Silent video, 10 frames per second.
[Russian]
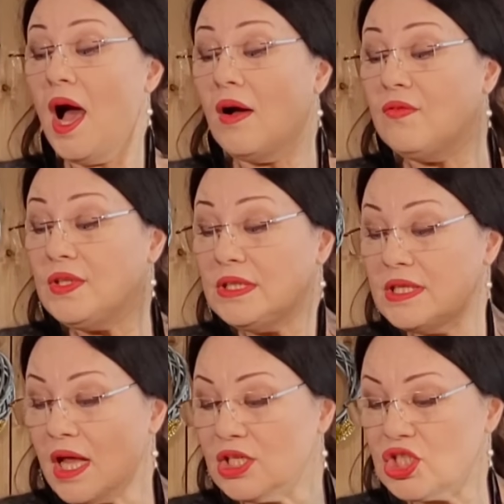Вы не
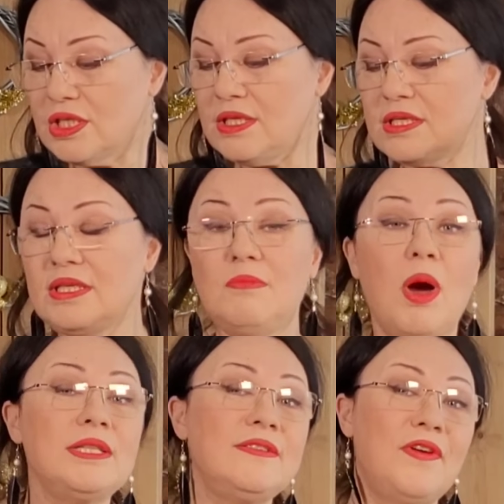должны
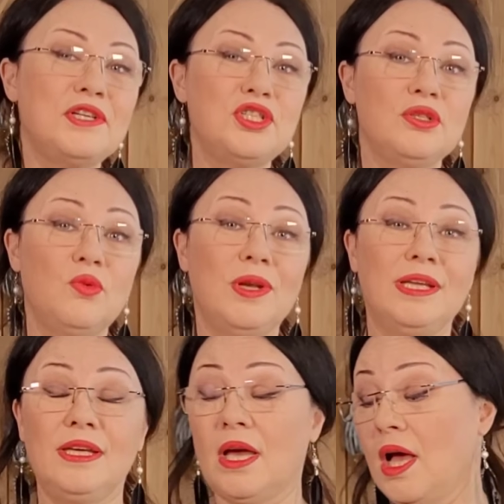снимать ваши
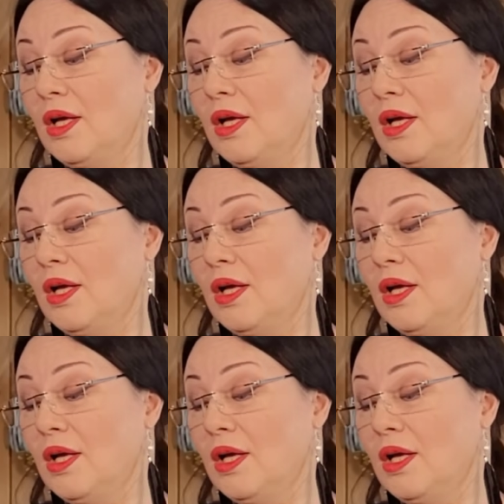ролики.